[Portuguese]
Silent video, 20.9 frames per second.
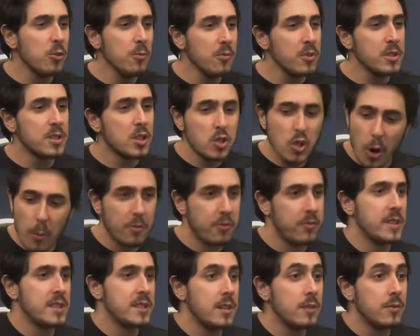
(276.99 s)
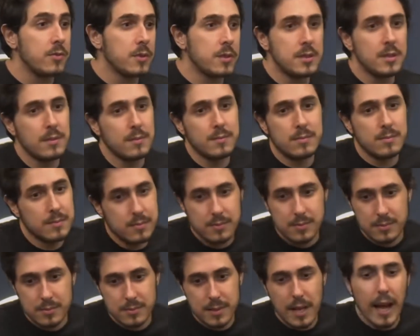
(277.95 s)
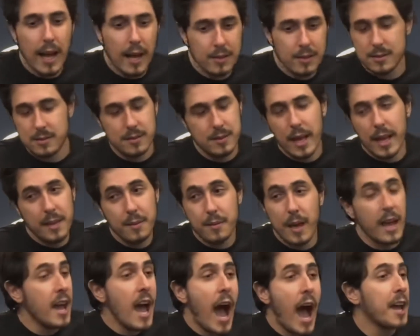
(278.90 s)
Como você topa fazer? Eu falei assim, tá. Ah, não aí, sabia, aí, né? né?